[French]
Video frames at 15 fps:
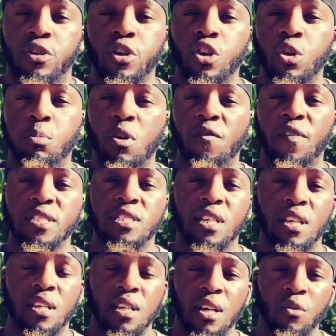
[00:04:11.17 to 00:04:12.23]
que le prophète
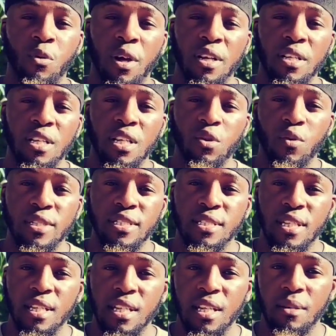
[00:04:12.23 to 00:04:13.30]
sallallahu alayhi wa
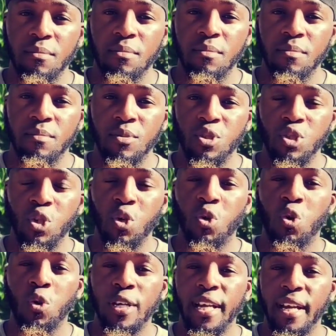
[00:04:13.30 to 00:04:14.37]
sallam ne
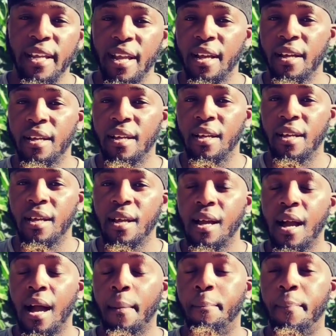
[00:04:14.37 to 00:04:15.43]
connaît rien
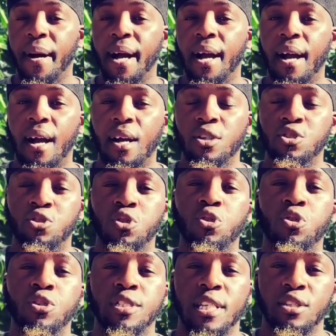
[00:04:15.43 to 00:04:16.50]
à part ce
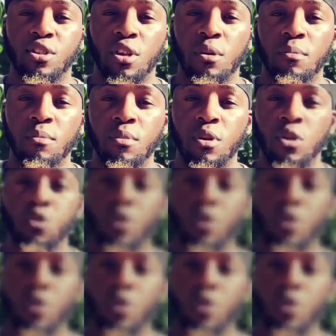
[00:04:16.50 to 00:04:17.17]
que cet homme